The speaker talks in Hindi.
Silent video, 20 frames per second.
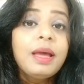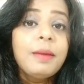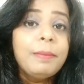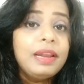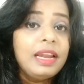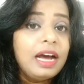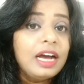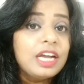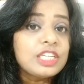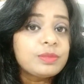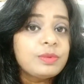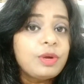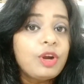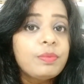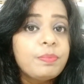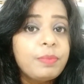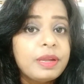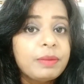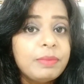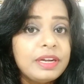मेलाजमा
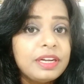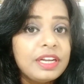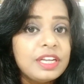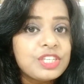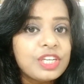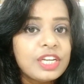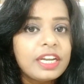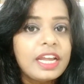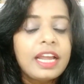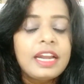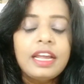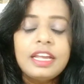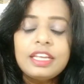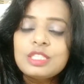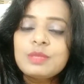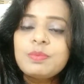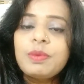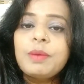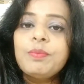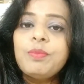पिगमेंटेशन है ना
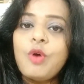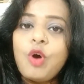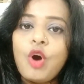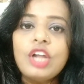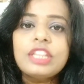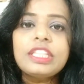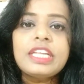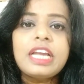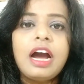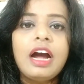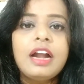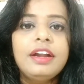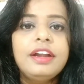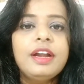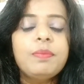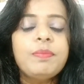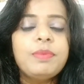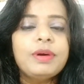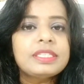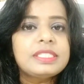इस पर बहुत ही
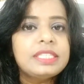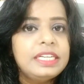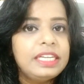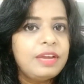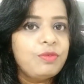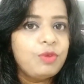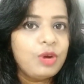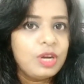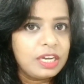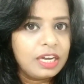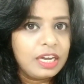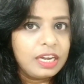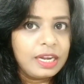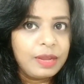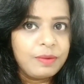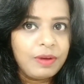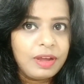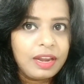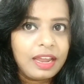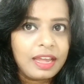हंड्रेड परसेंट ये वर्क
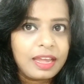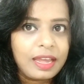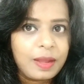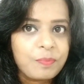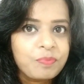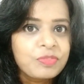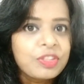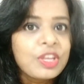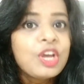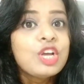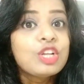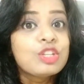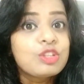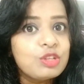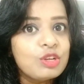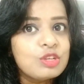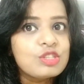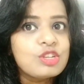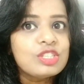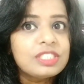करने वाला है तो
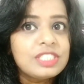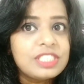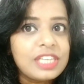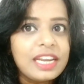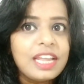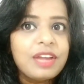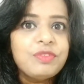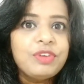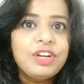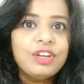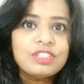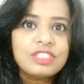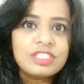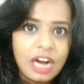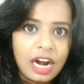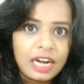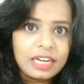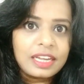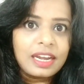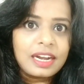दोस्तों चलिए वीडियो
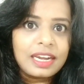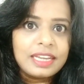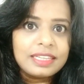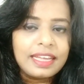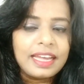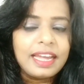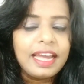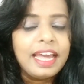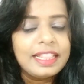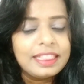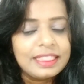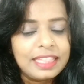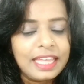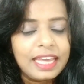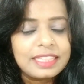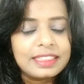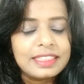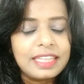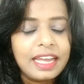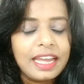स्टार्ट कर लेते हैं एंड
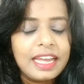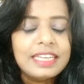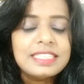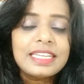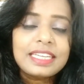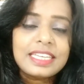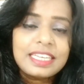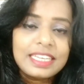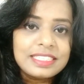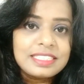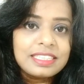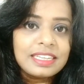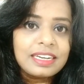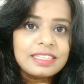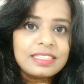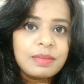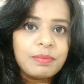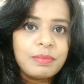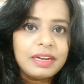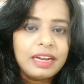देखते हैं इसे किस
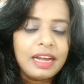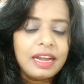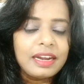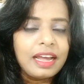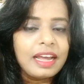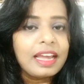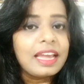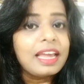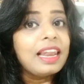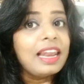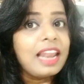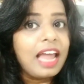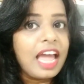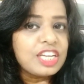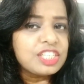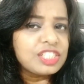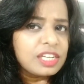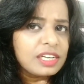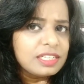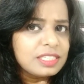तरह से बनाना है
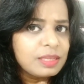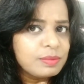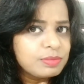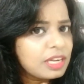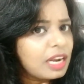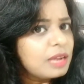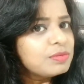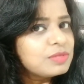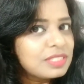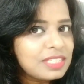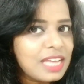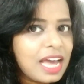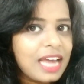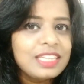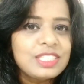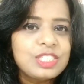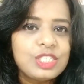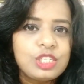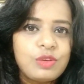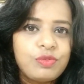लाइक शेयर एंड सब्सक्राइब
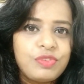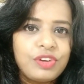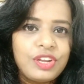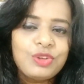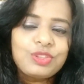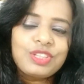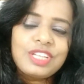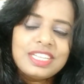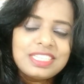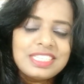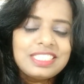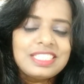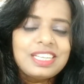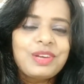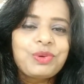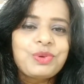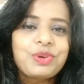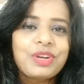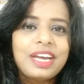सारी चीजें फ्री होती है जरूर